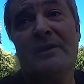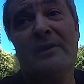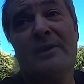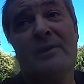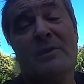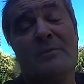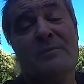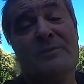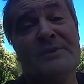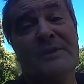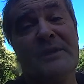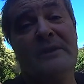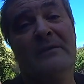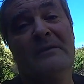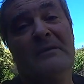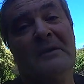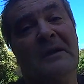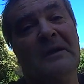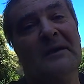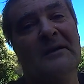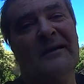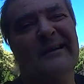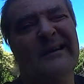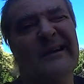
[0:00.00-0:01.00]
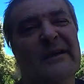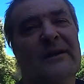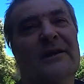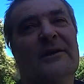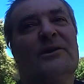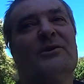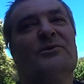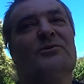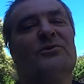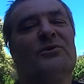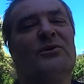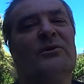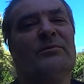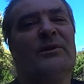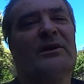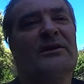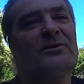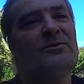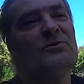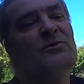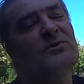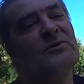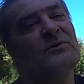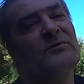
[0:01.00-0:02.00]
il est comme ça. Ah. Je vous
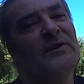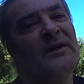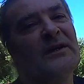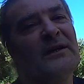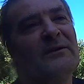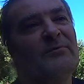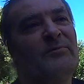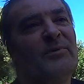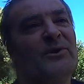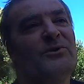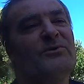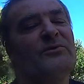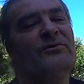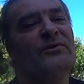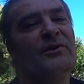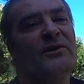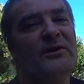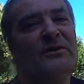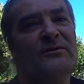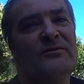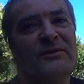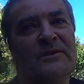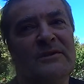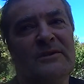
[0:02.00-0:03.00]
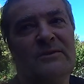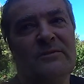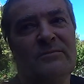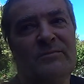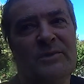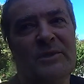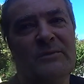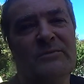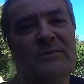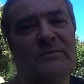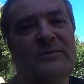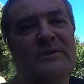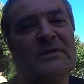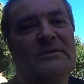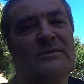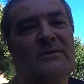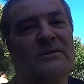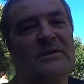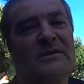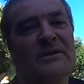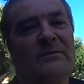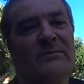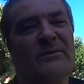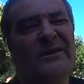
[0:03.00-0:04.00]
embrasse tous, on va à la plage, je vais faire des vidéos de Playmobil sur
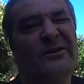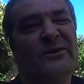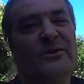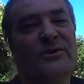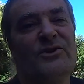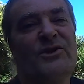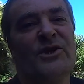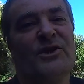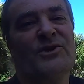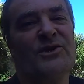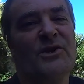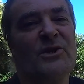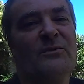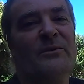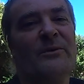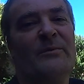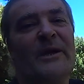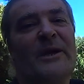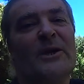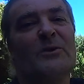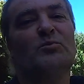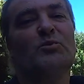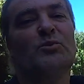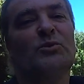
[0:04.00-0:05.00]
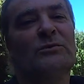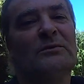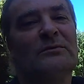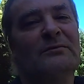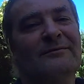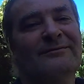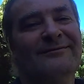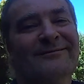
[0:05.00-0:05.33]
le sable. Ciao, ciao, bye bye.